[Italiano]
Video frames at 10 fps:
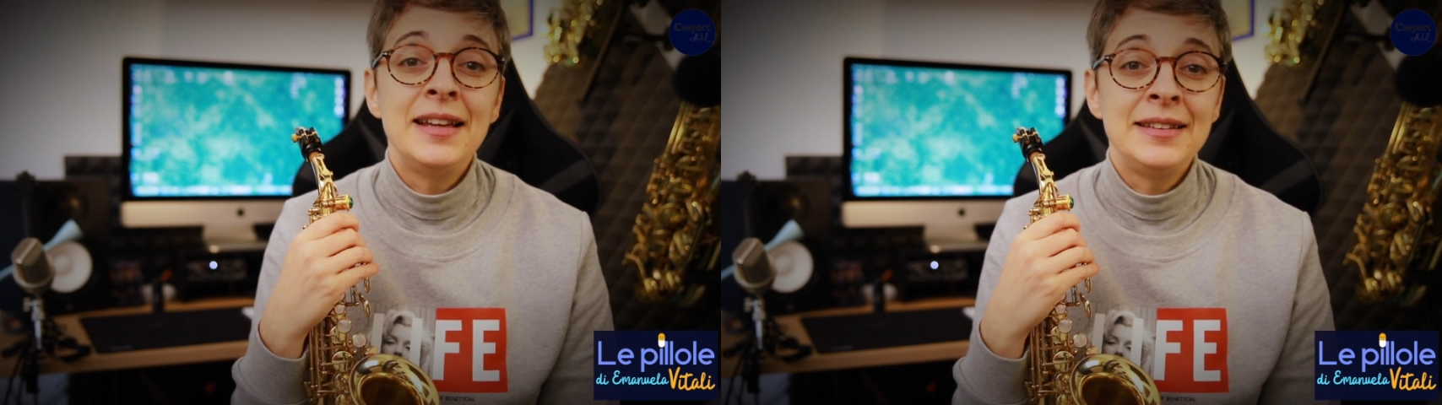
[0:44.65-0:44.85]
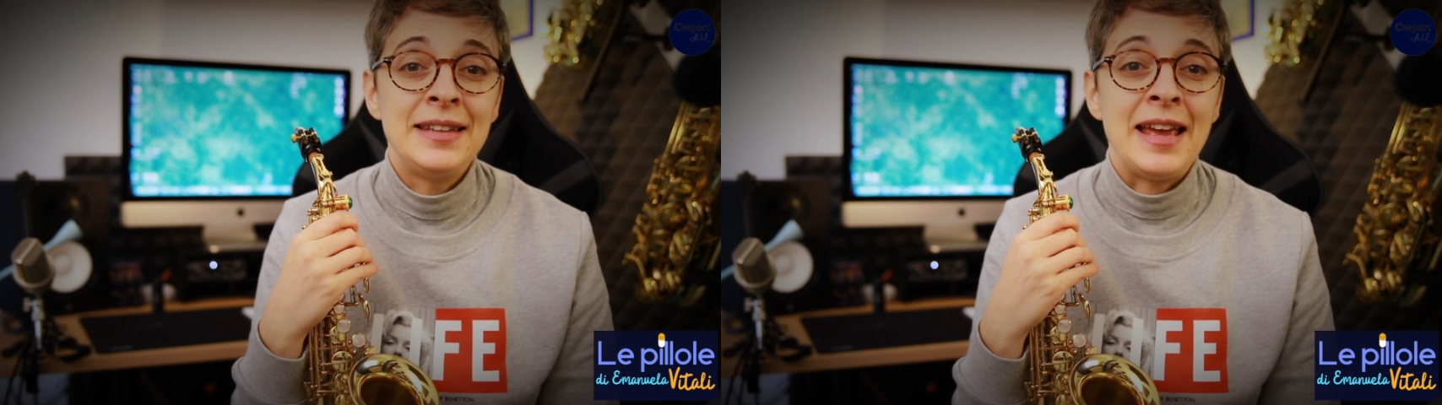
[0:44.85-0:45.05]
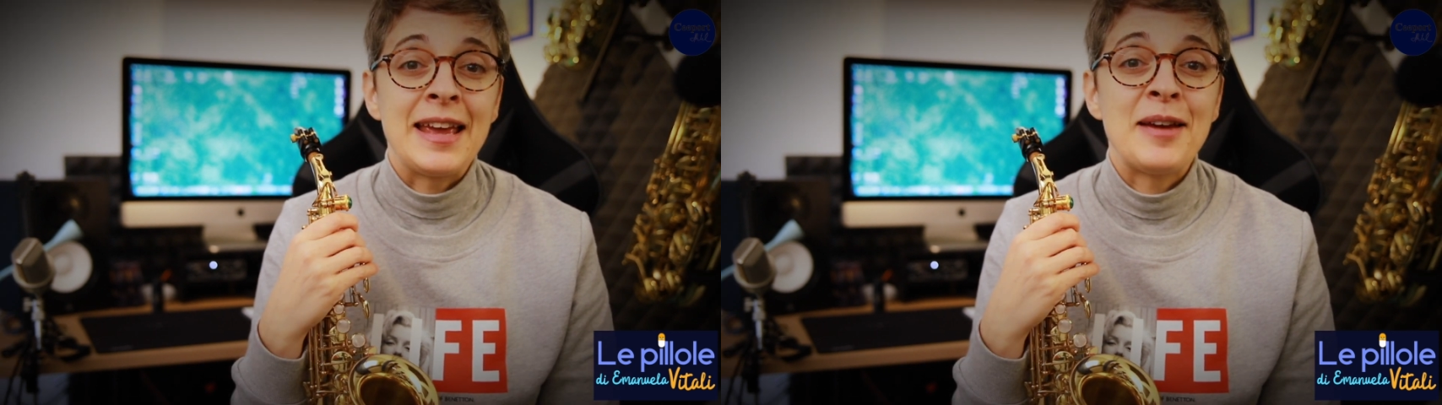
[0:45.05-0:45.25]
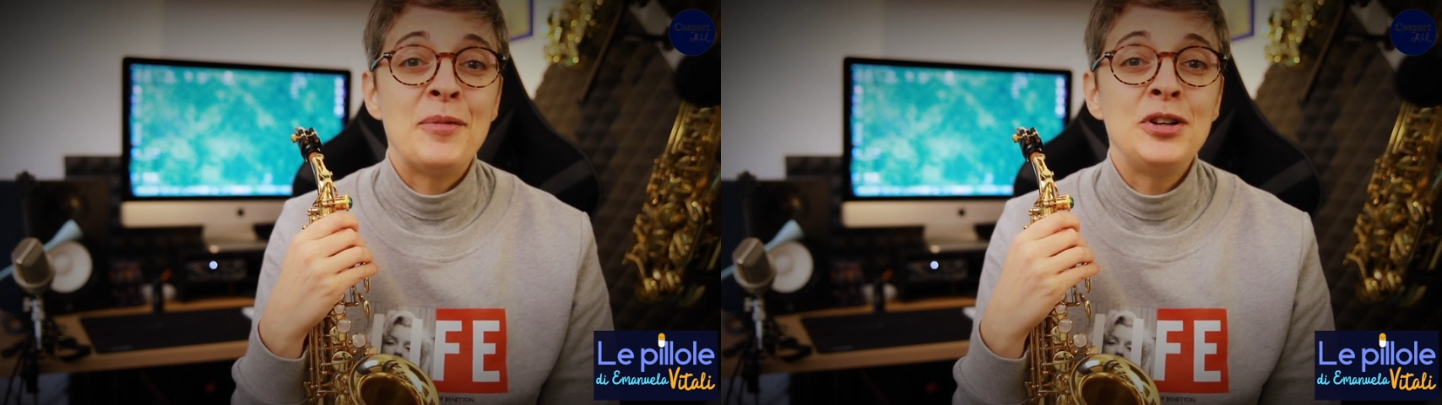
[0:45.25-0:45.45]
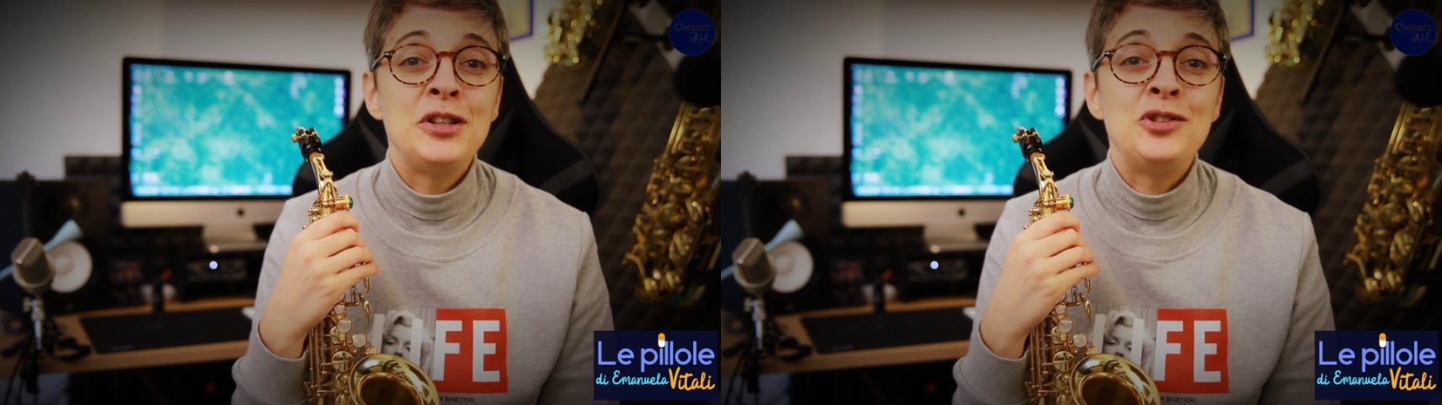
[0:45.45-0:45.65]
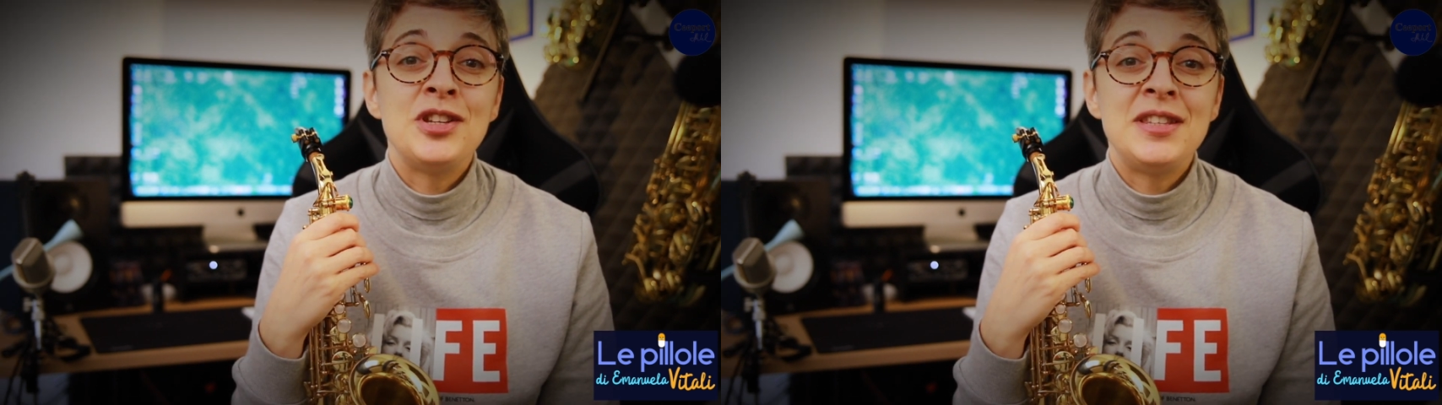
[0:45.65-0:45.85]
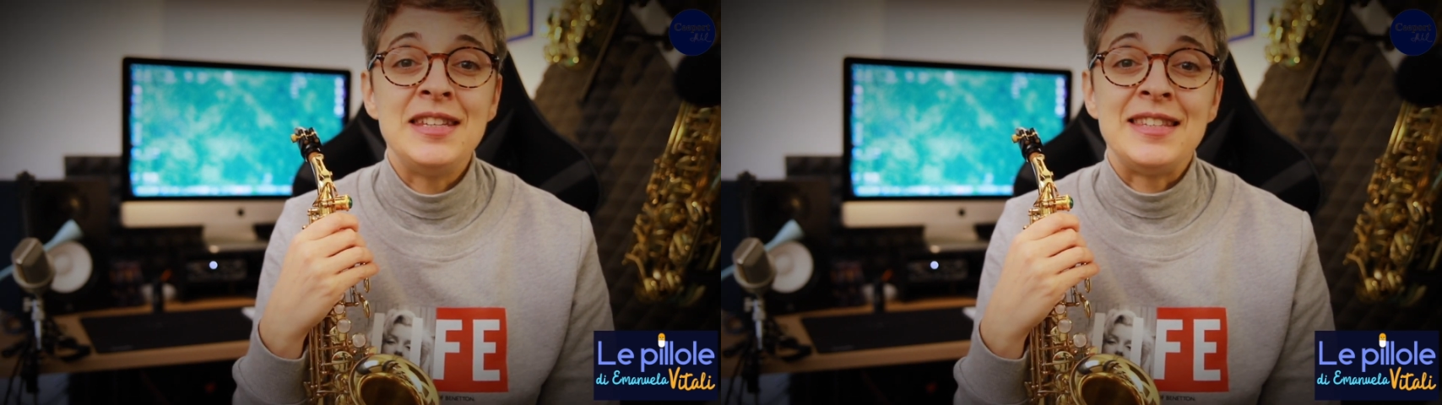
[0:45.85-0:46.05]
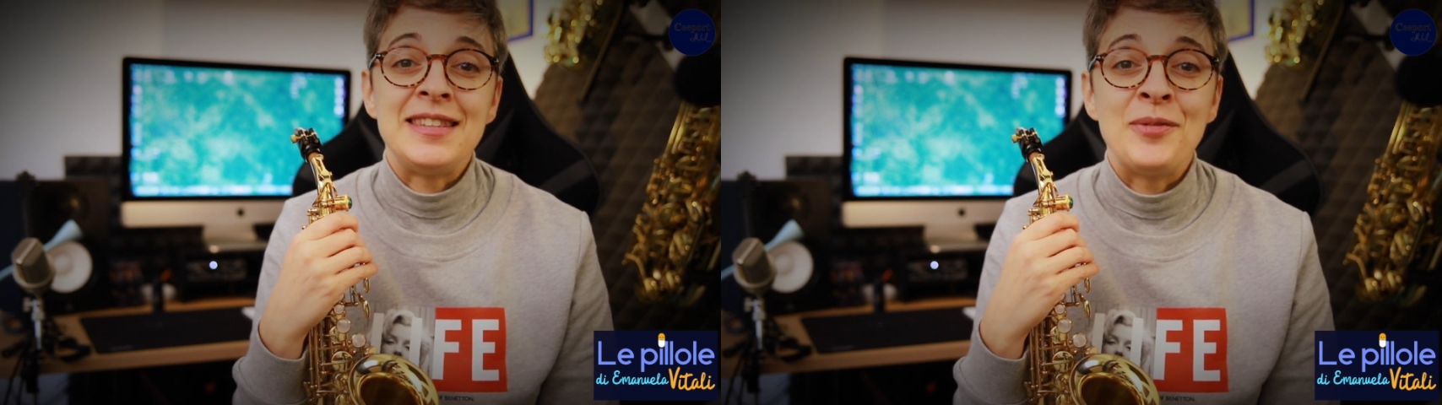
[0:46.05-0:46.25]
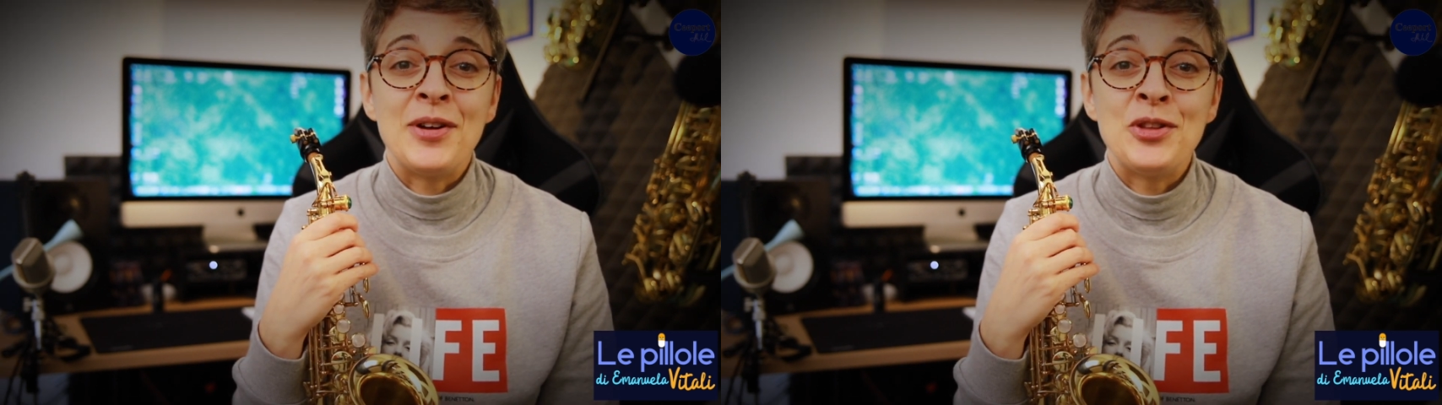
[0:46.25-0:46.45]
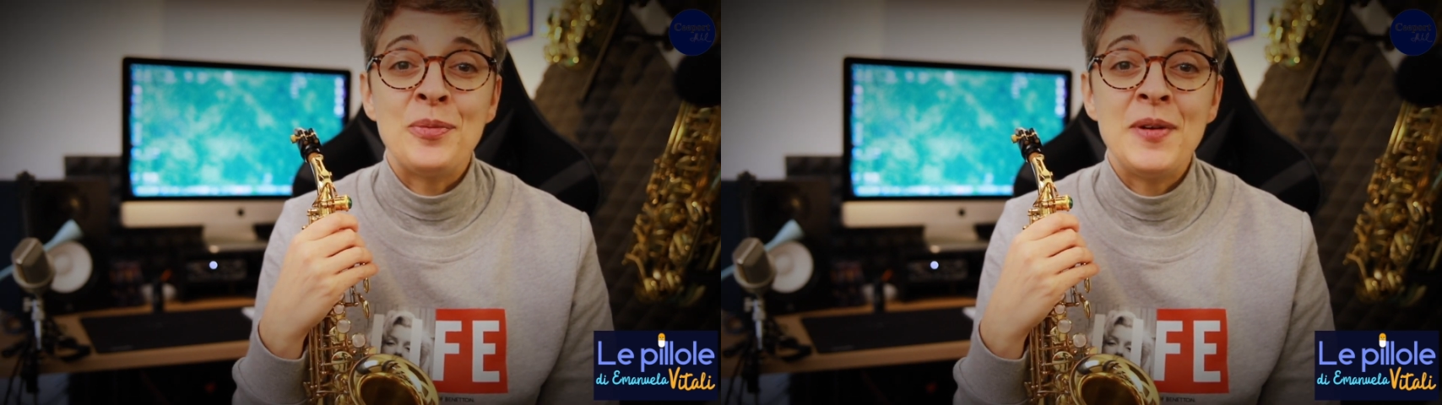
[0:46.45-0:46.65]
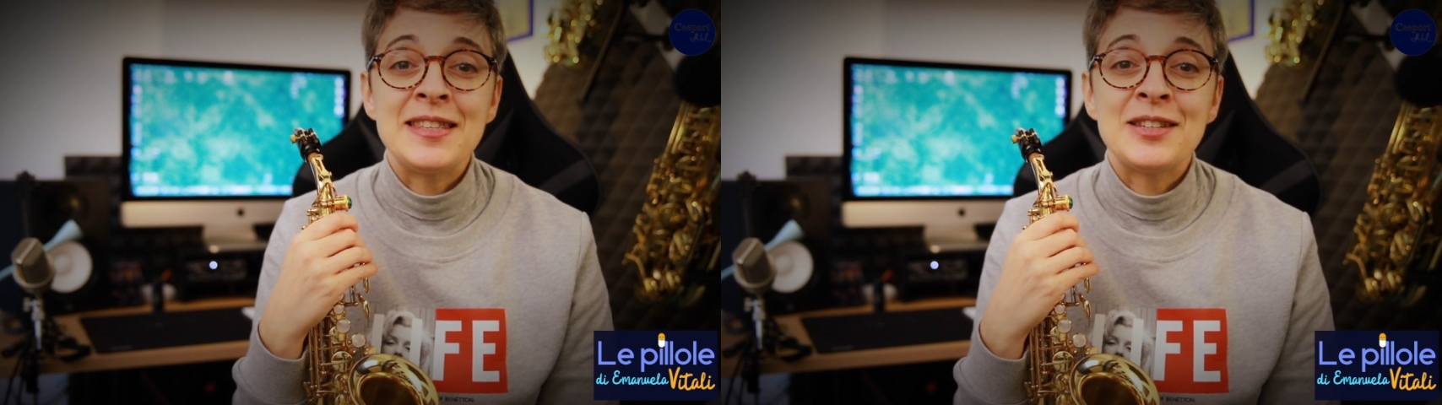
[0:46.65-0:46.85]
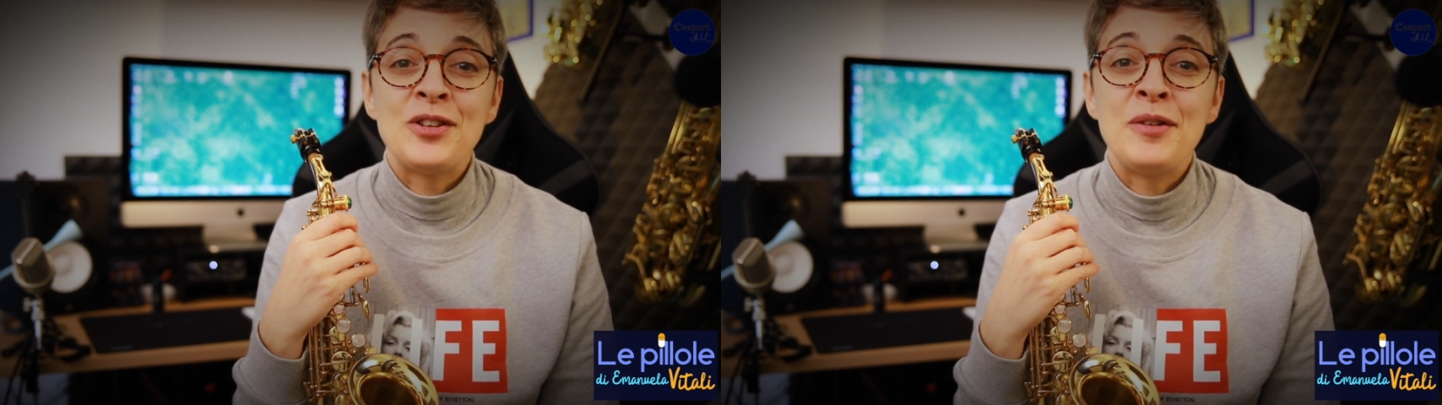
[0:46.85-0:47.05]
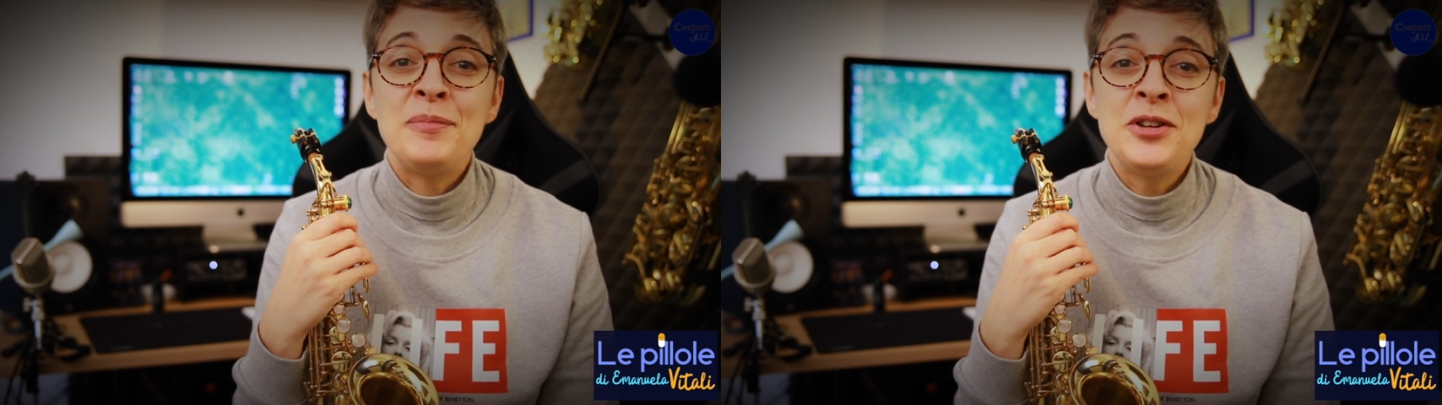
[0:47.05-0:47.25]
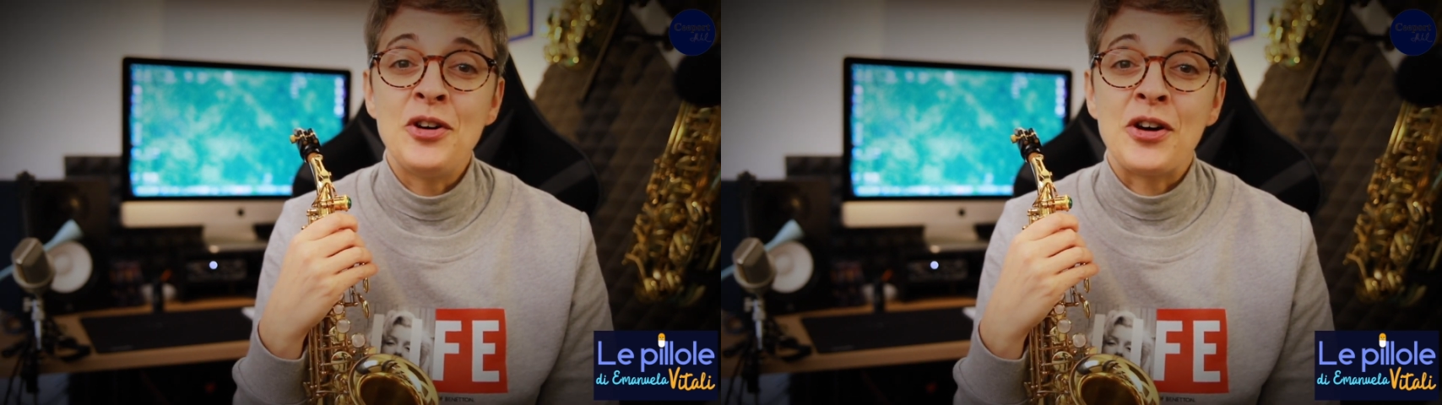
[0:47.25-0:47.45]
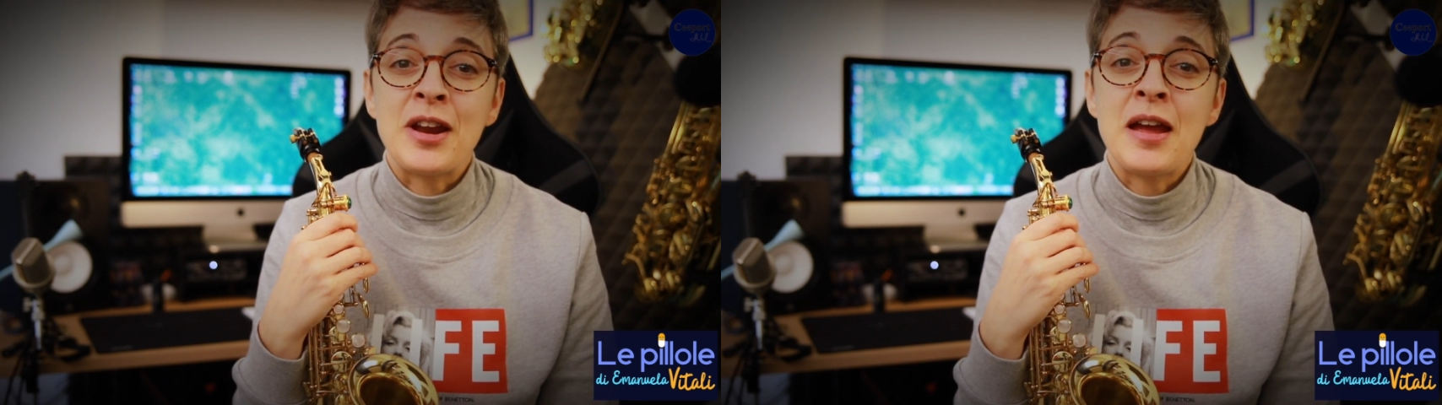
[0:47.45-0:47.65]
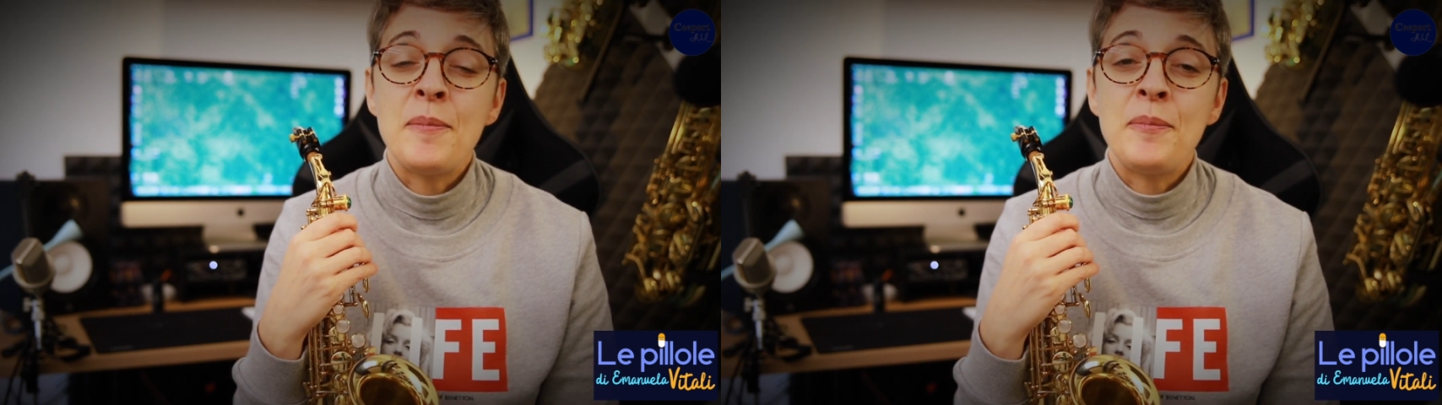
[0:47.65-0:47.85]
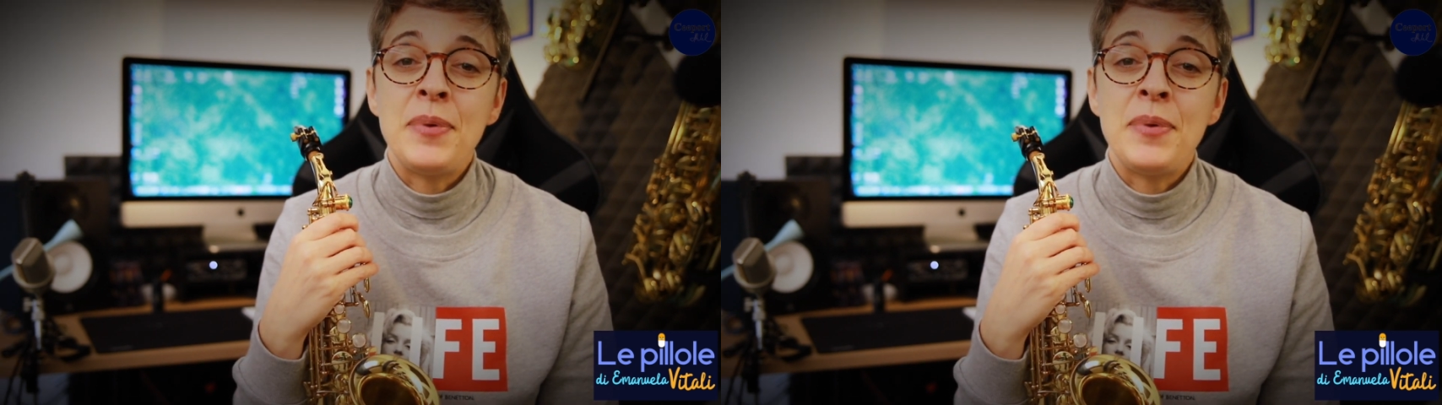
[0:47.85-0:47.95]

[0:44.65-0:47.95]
tant'è che molti jazzisti quando pensano al minore